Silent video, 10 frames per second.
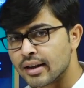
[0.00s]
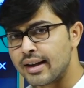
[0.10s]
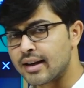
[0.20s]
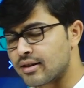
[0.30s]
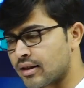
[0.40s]

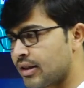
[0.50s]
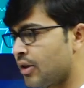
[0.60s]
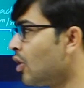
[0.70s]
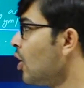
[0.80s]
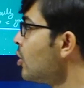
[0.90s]
देख सकते
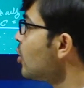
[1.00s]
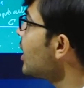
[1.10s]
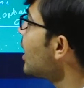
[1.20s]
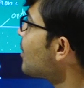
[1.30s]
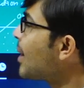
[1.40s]
हो तो
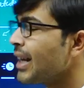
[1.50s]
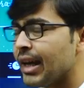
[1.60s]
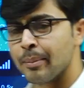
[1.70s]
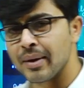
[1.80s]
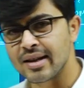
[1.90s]
ये हमारी
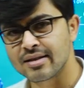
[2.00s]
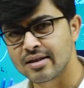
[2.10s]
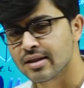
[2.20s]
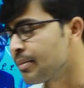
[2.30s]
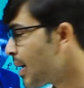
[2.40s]
एप्लीकेशंस की